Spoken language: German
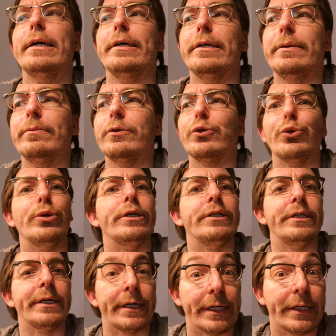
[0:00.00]
ähm, so in
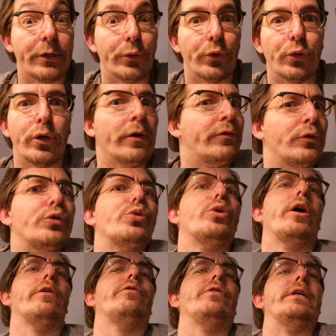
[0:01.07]
die Richtung oder
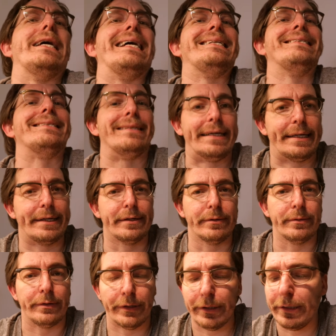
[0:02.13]
Fotografie an sich.
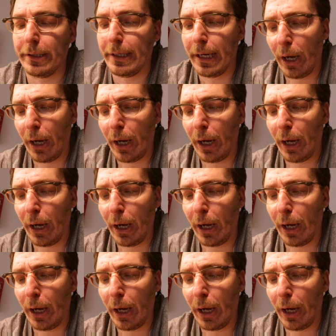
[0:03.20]
Ja, ne?